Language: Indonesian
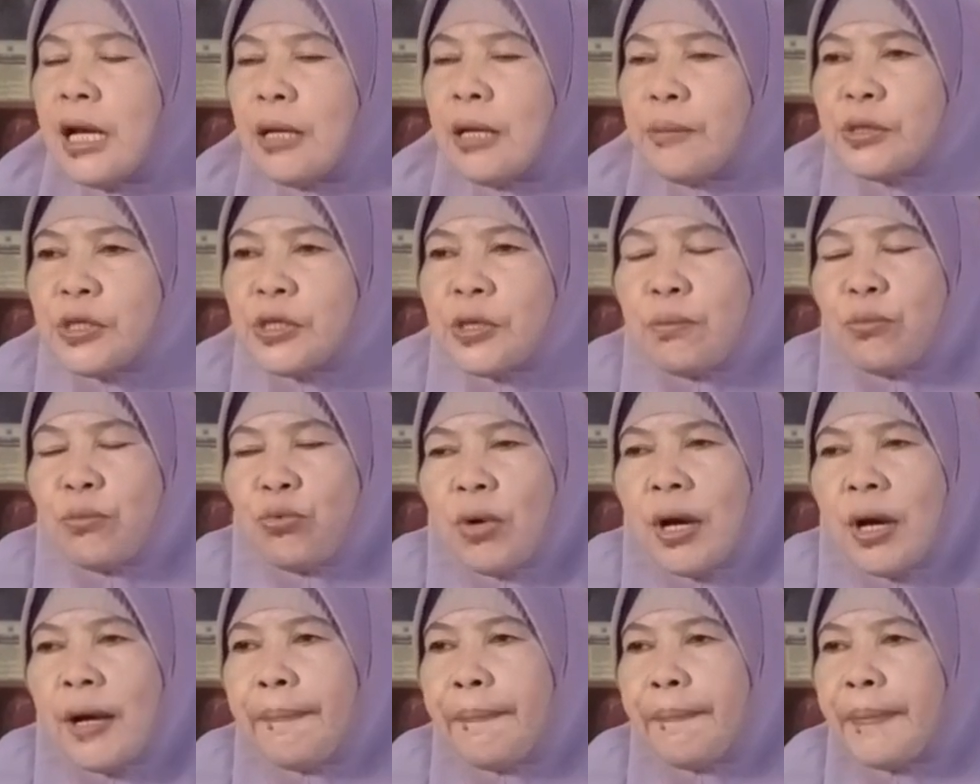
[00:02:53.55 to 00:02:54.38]
dalam
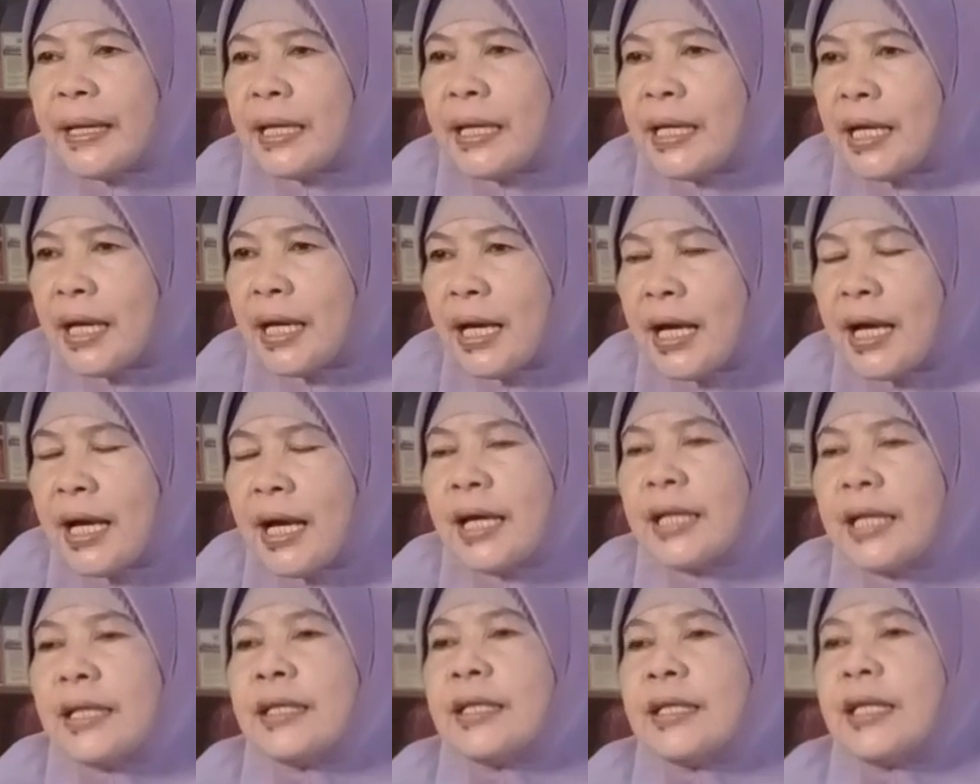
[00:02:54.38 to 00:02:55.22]
sebuah
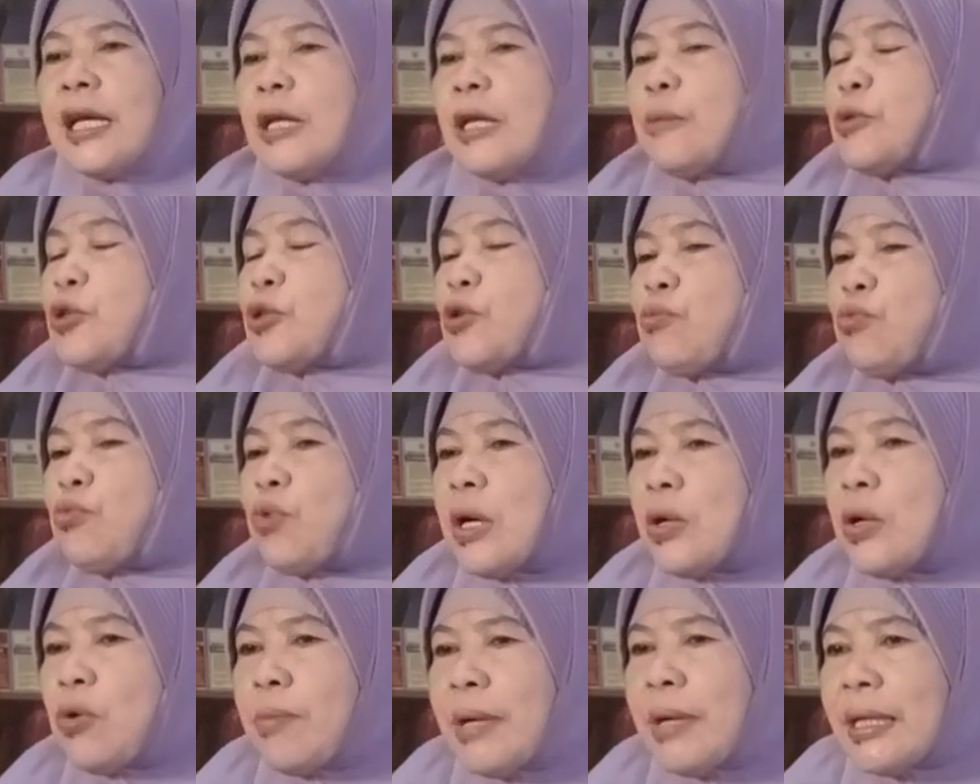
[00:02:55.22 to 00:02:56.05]
pernikahan, dalam
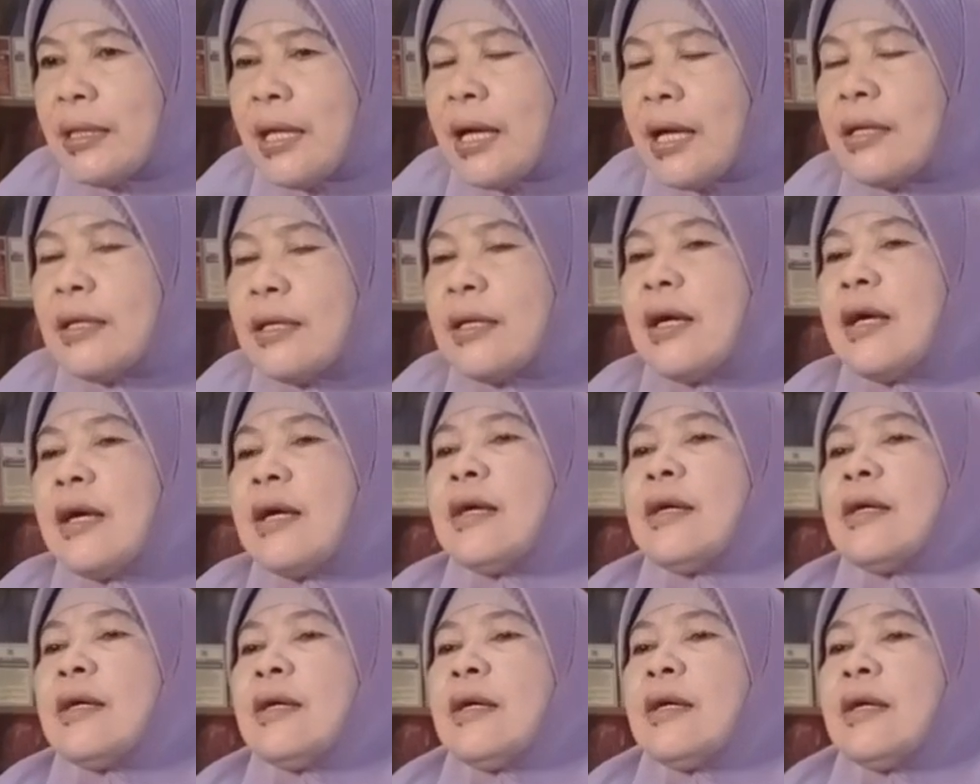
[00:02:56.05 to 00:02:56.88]
sebuah rumah
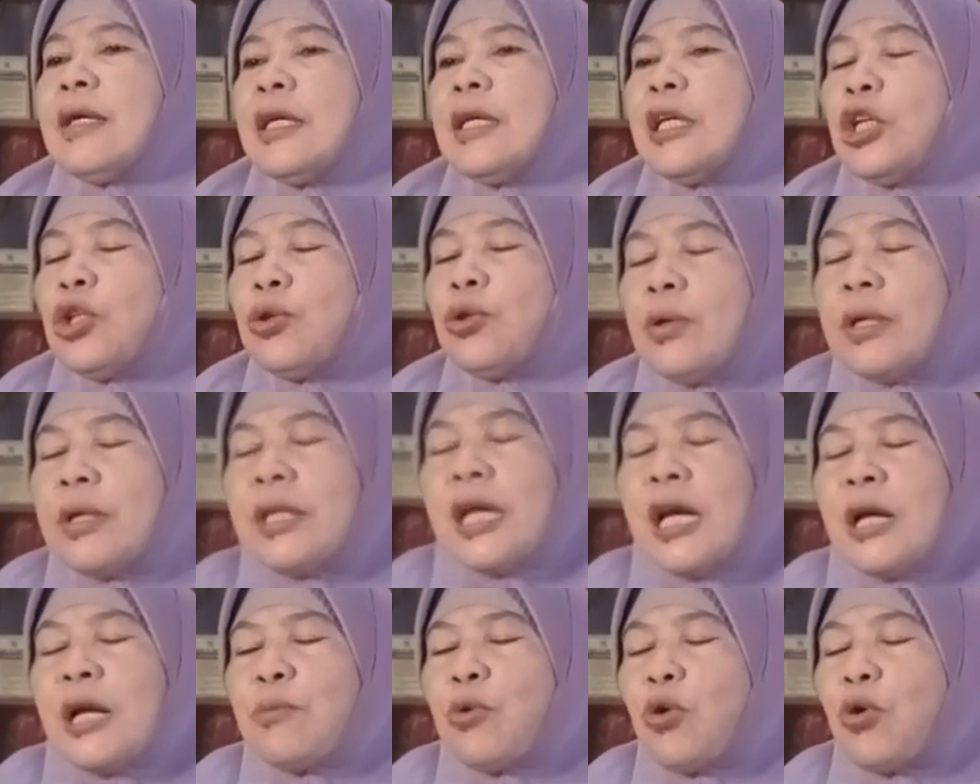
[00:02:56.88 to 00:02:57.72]
tangga,
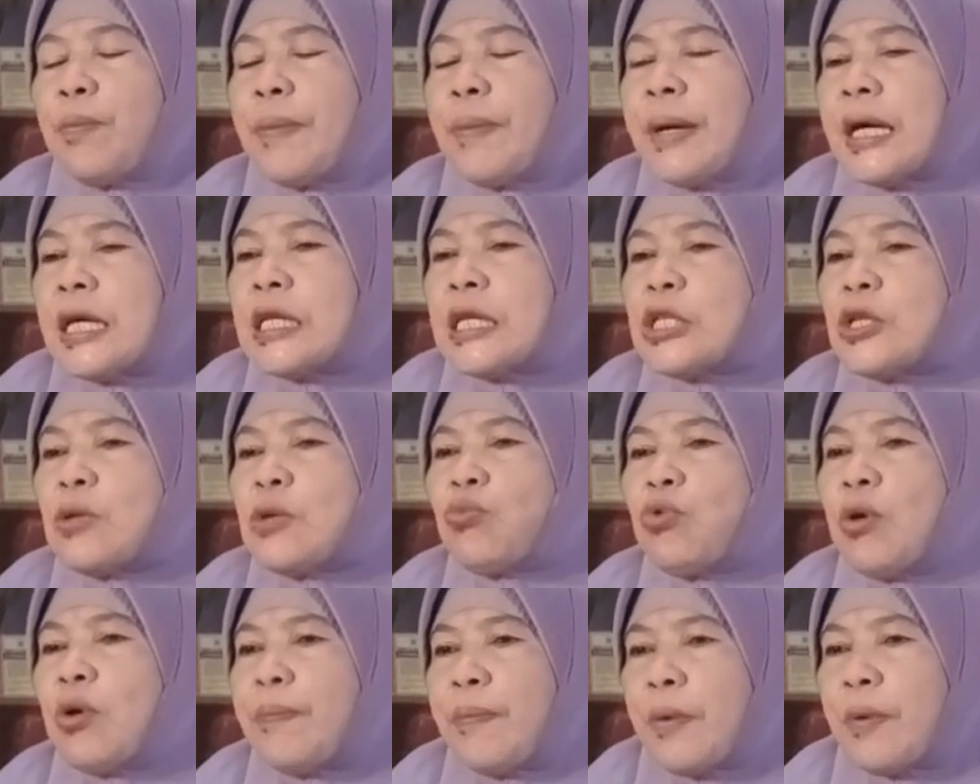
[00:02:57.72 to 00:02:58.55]
itu adalah
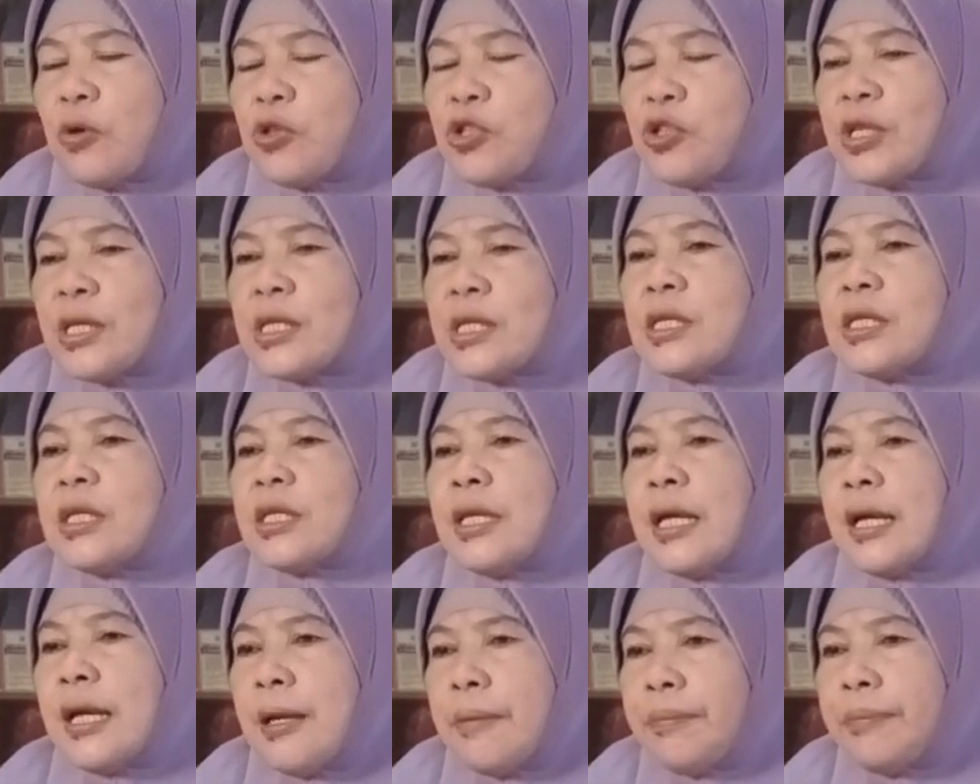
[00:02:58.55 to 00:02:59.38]
merupakan sebuah
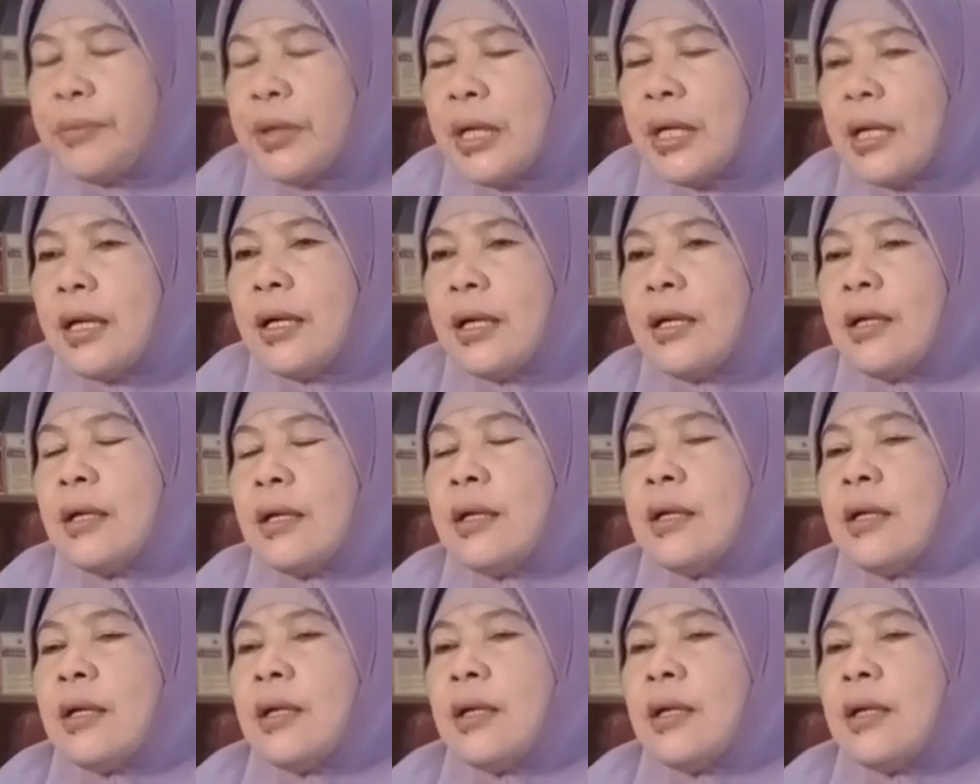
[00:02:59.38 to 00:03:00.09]
proses di dalamnya.